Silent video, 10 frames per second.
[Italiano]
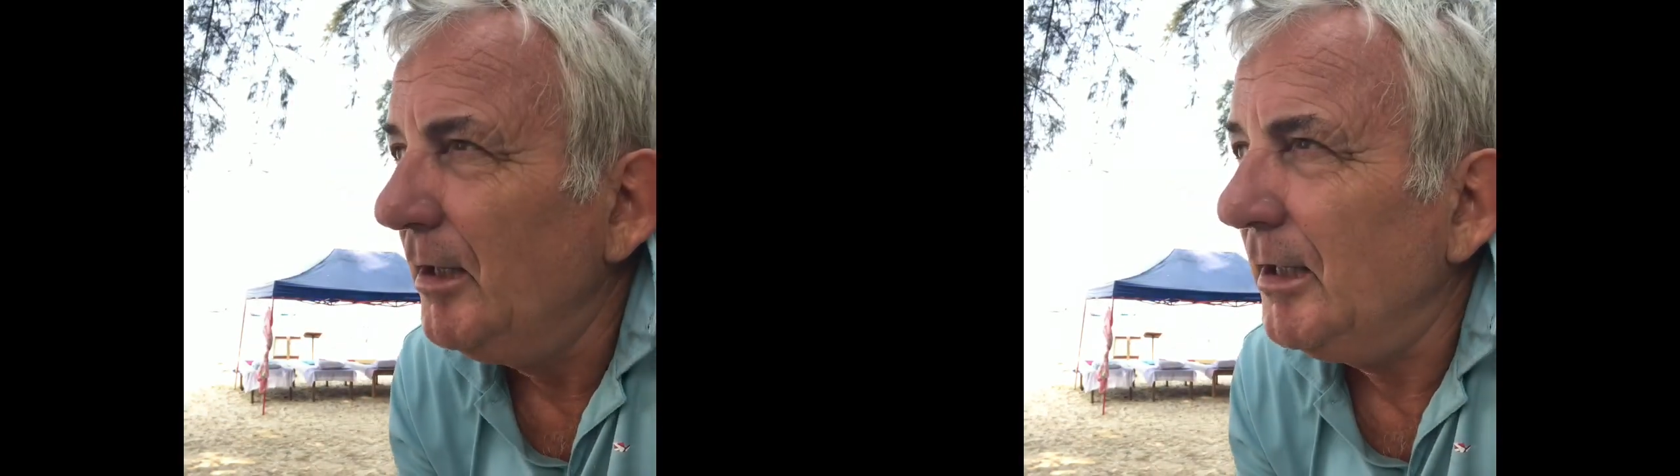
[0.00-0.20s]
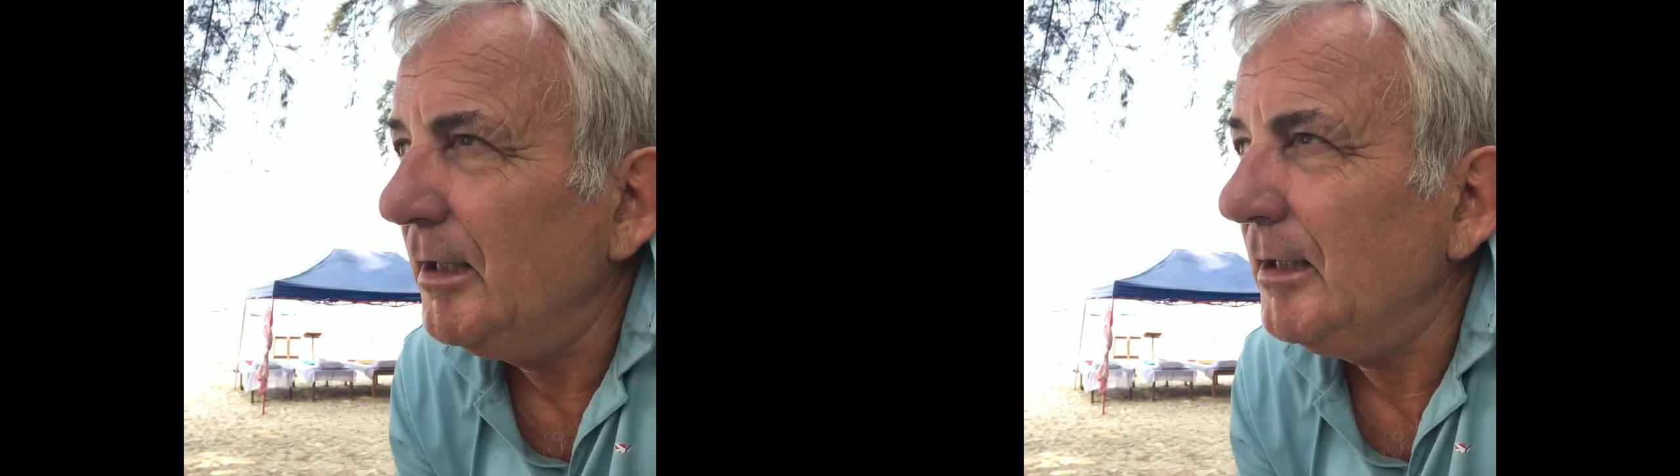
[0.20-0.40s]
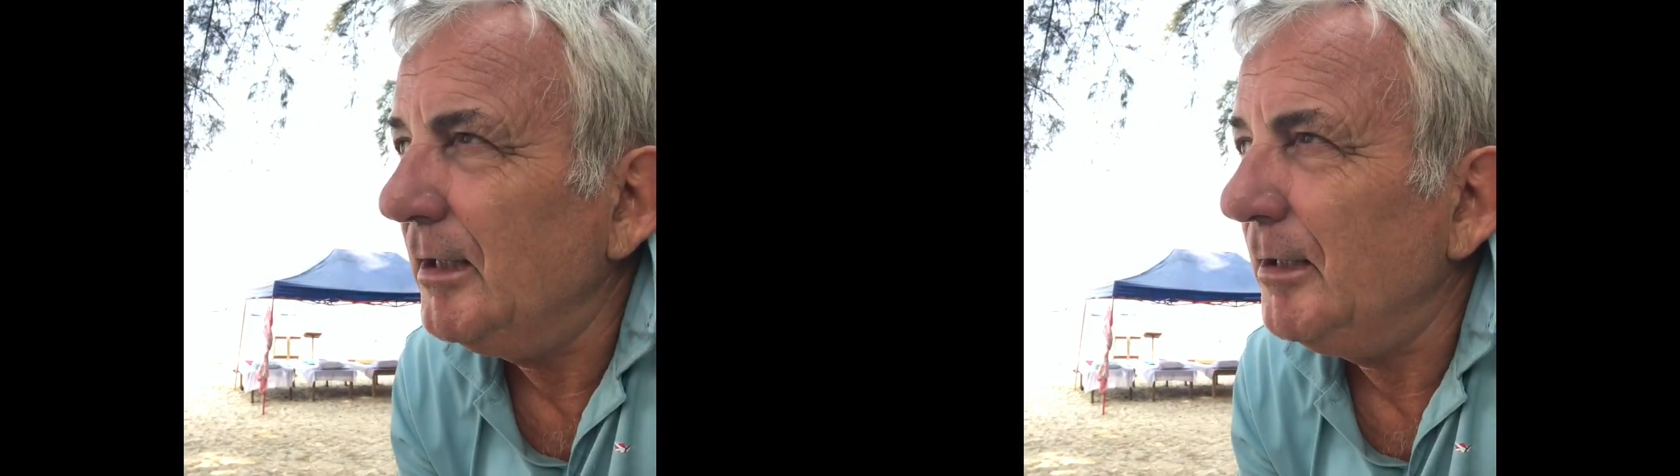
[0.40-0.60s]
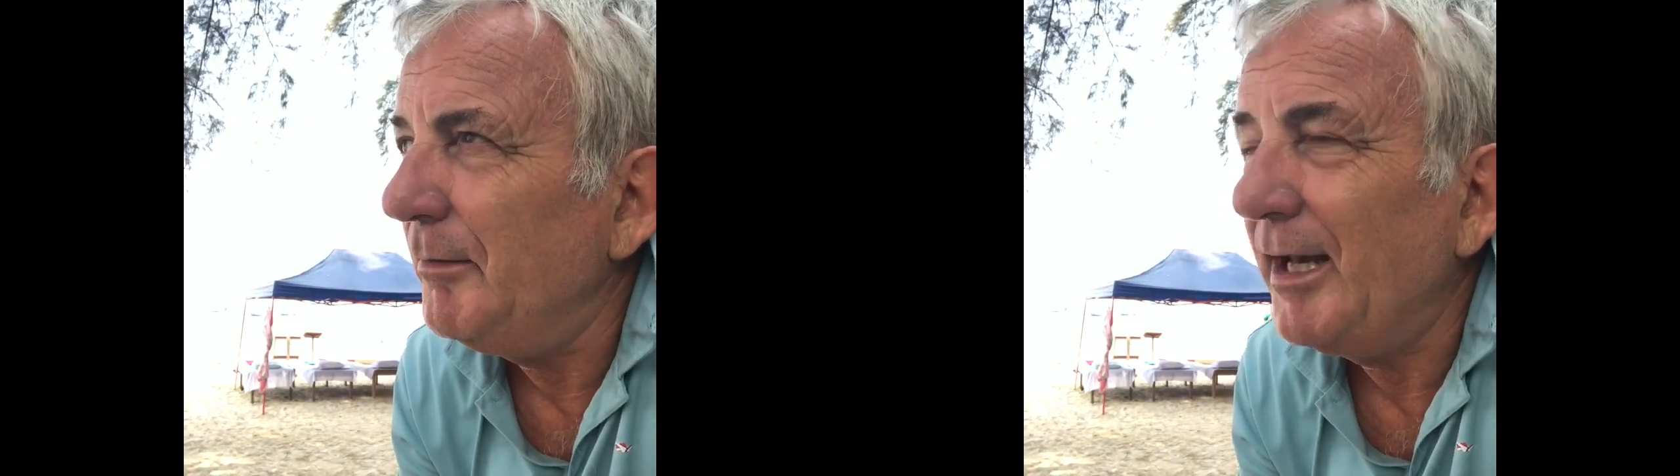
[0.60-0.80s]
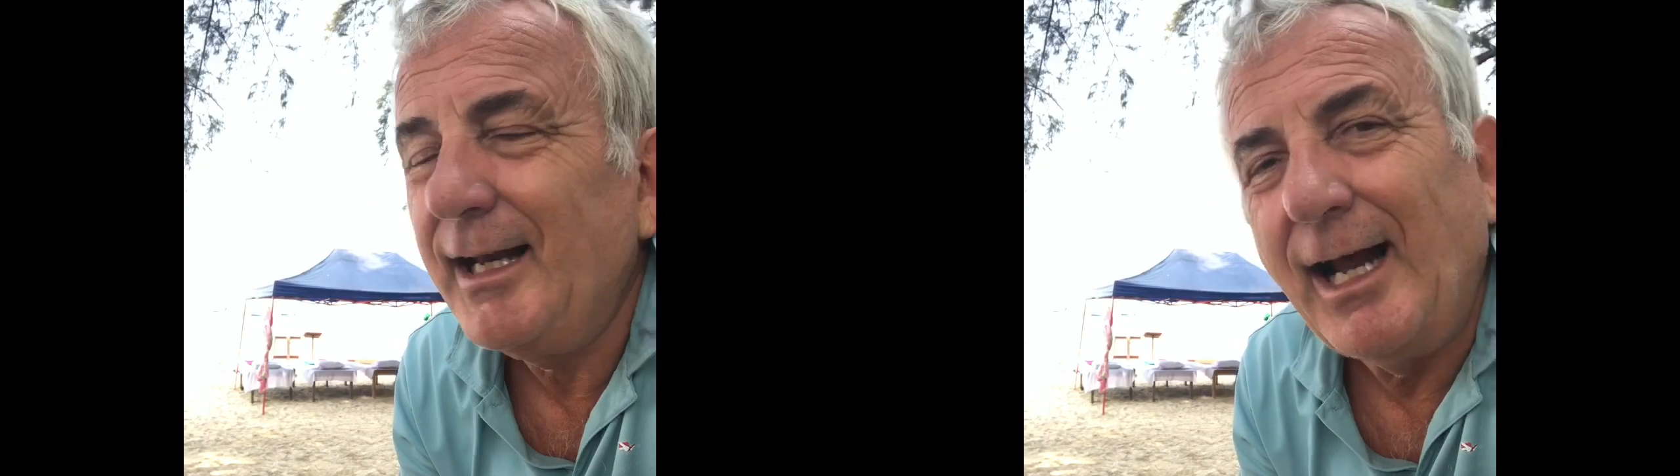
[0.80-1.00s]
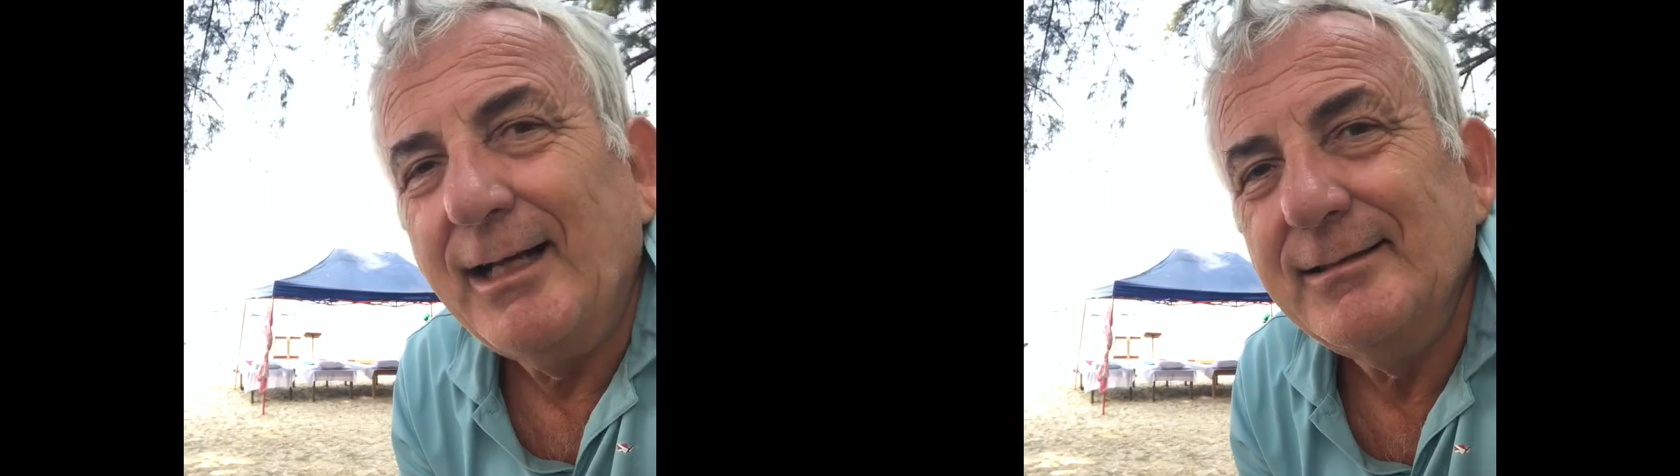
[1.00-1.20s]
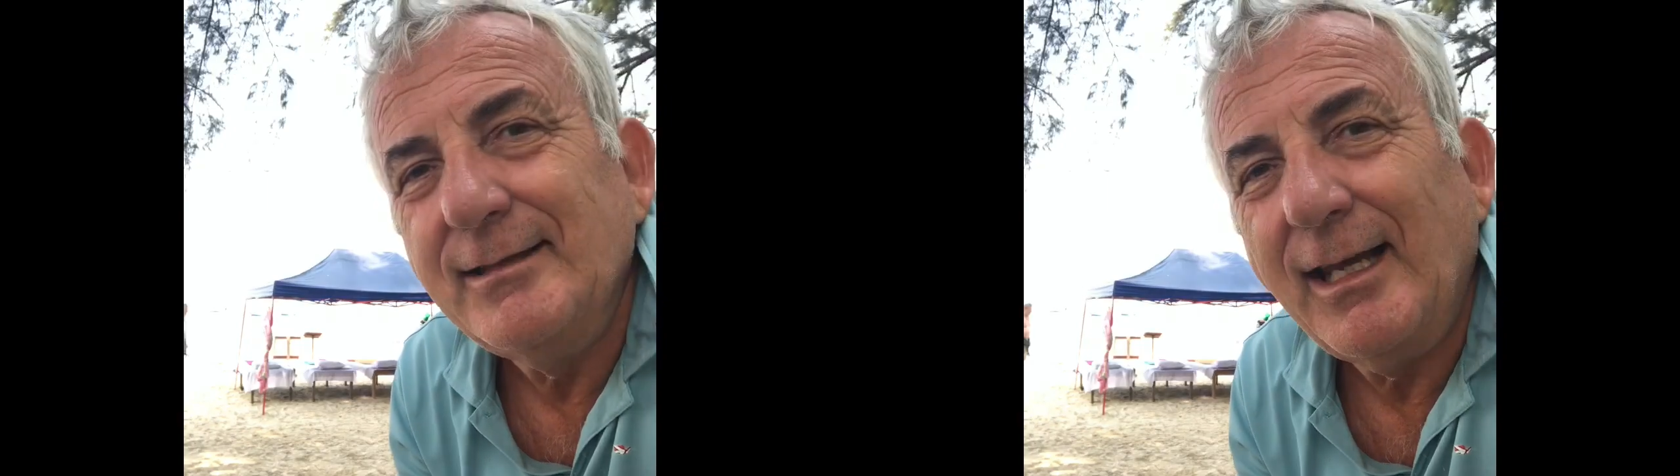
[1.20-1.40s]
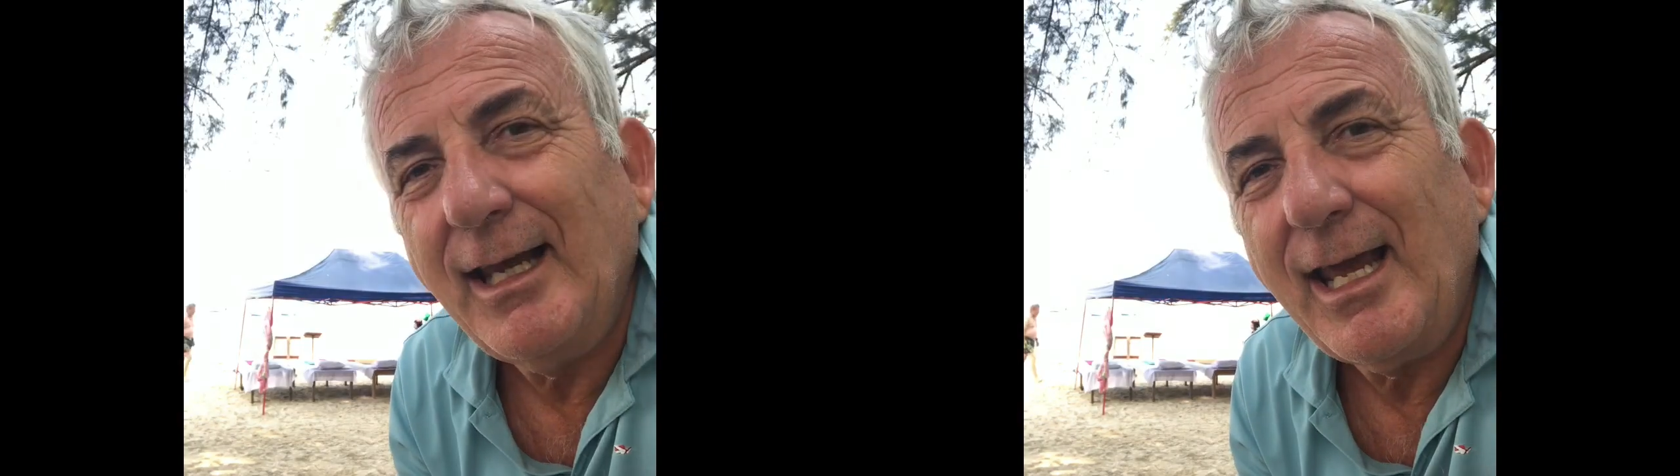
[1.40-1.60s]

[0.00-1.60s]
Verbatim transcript: eh, mercante